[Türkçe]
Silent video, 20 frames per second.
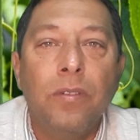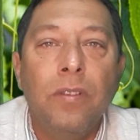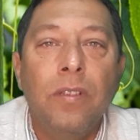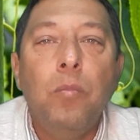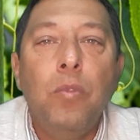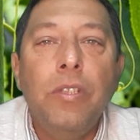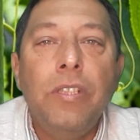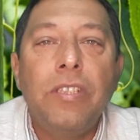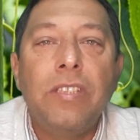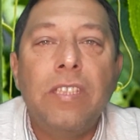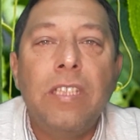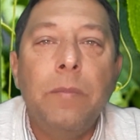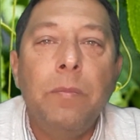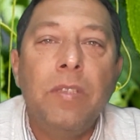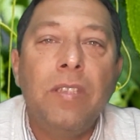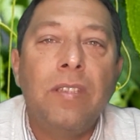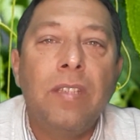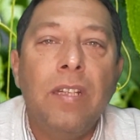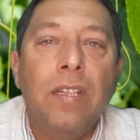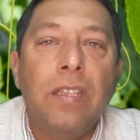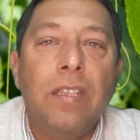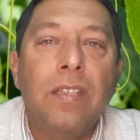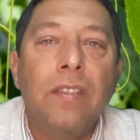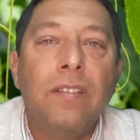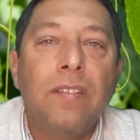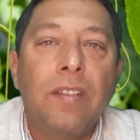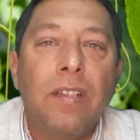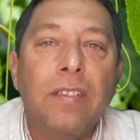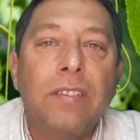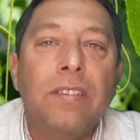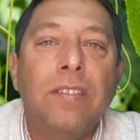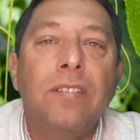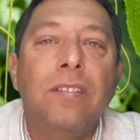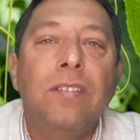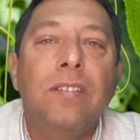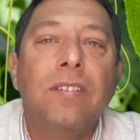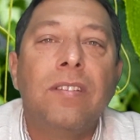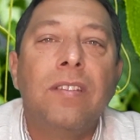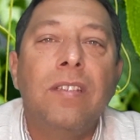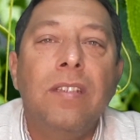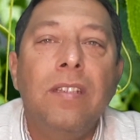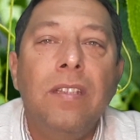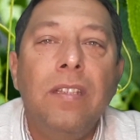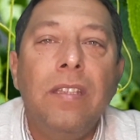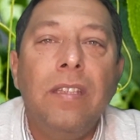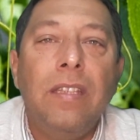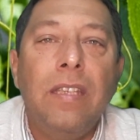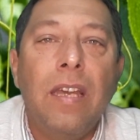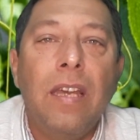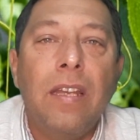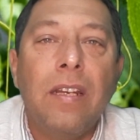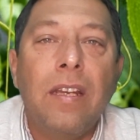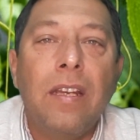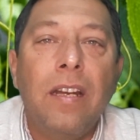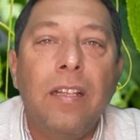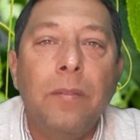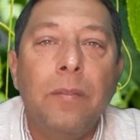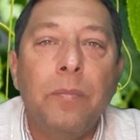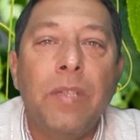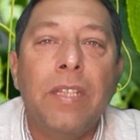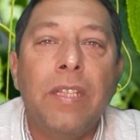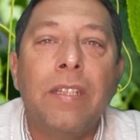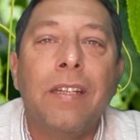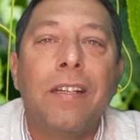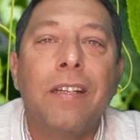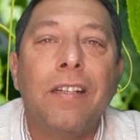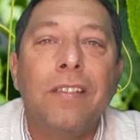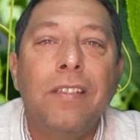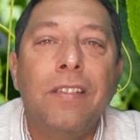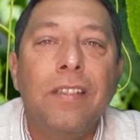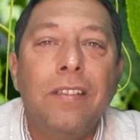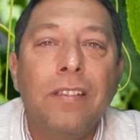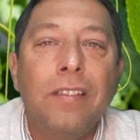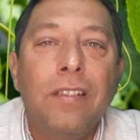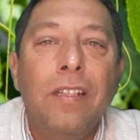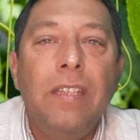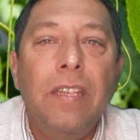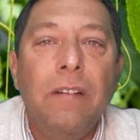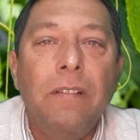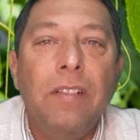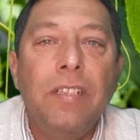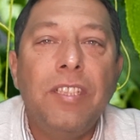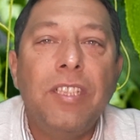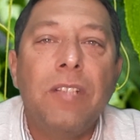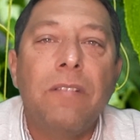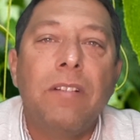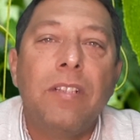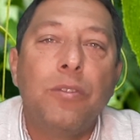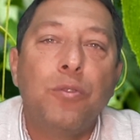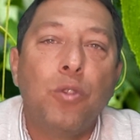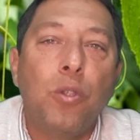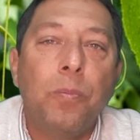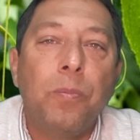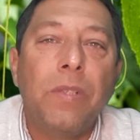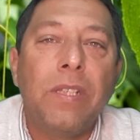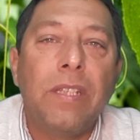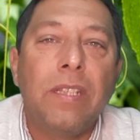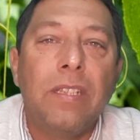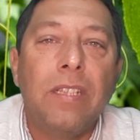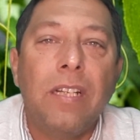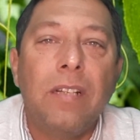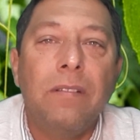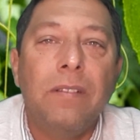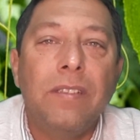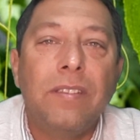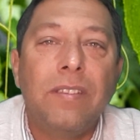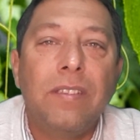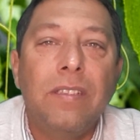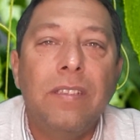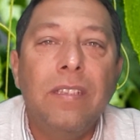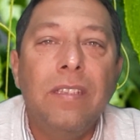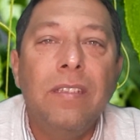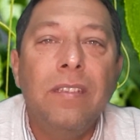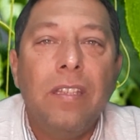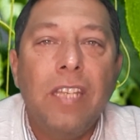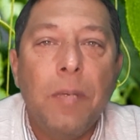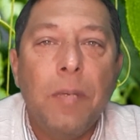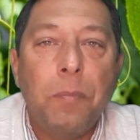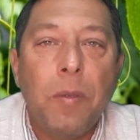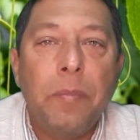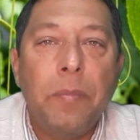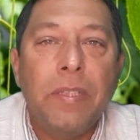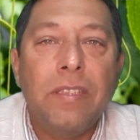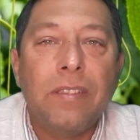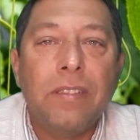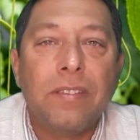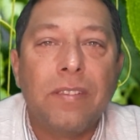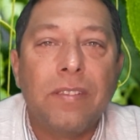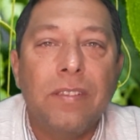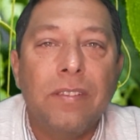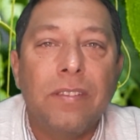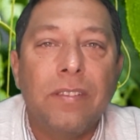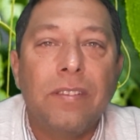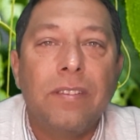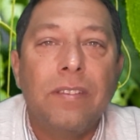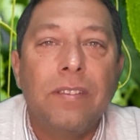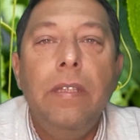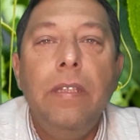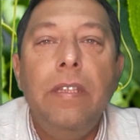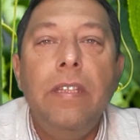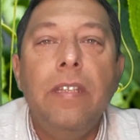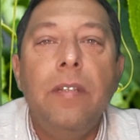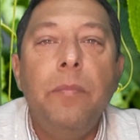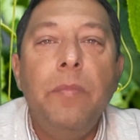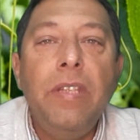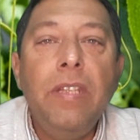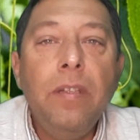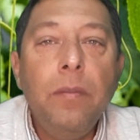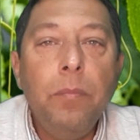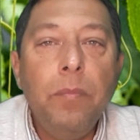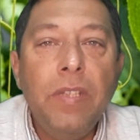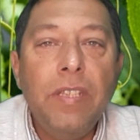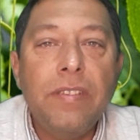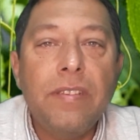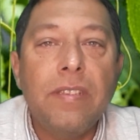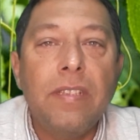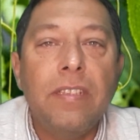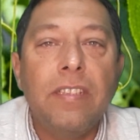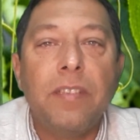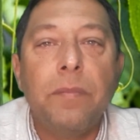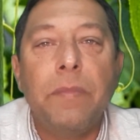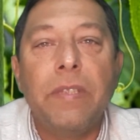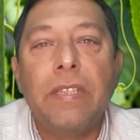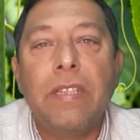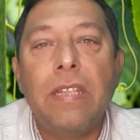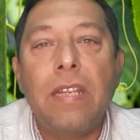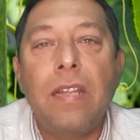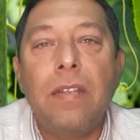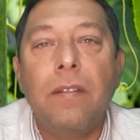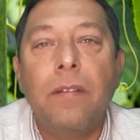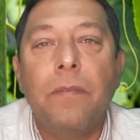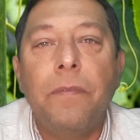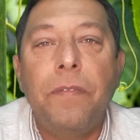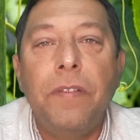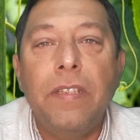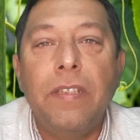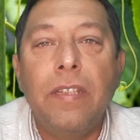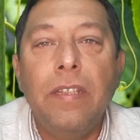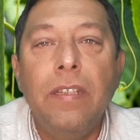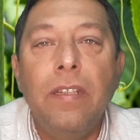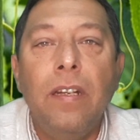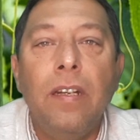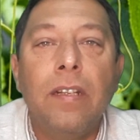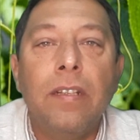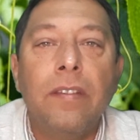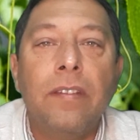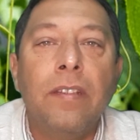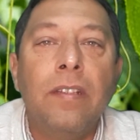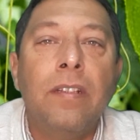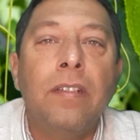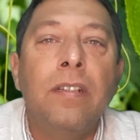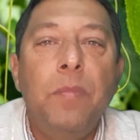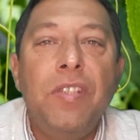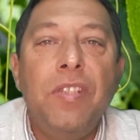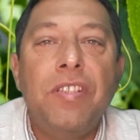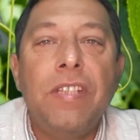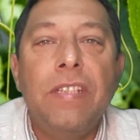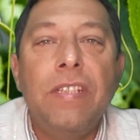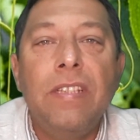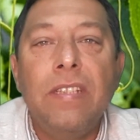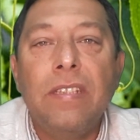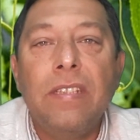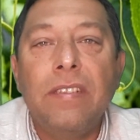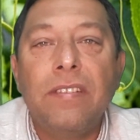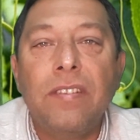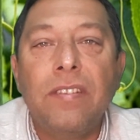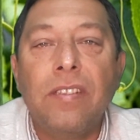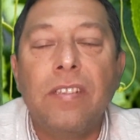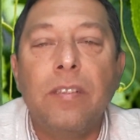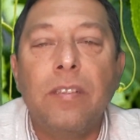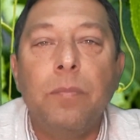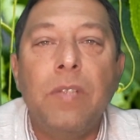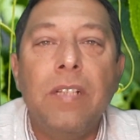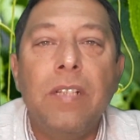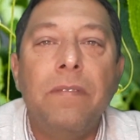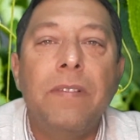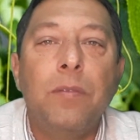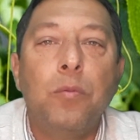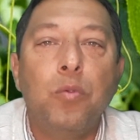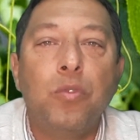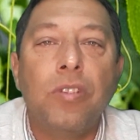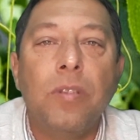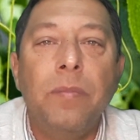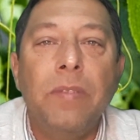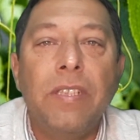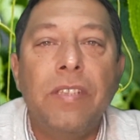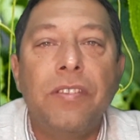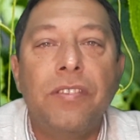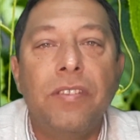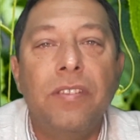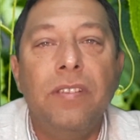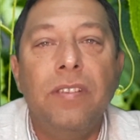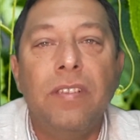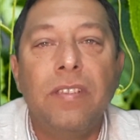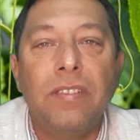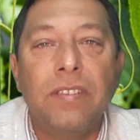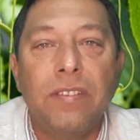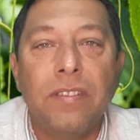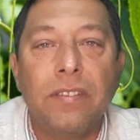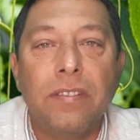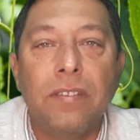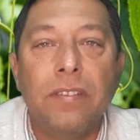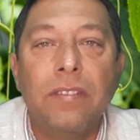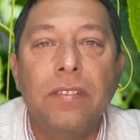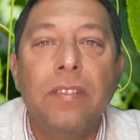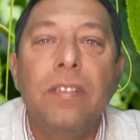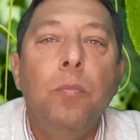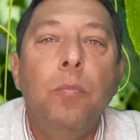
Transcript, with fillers: Bu işlemi ta ki saksınızda yer kalmayana kadar yavaş yavaş toprak ilavesiyle yapabilirsiniz. 20-25 santime gelen fide artık bir şeylere sarılmak ve uzamak için hazırdır.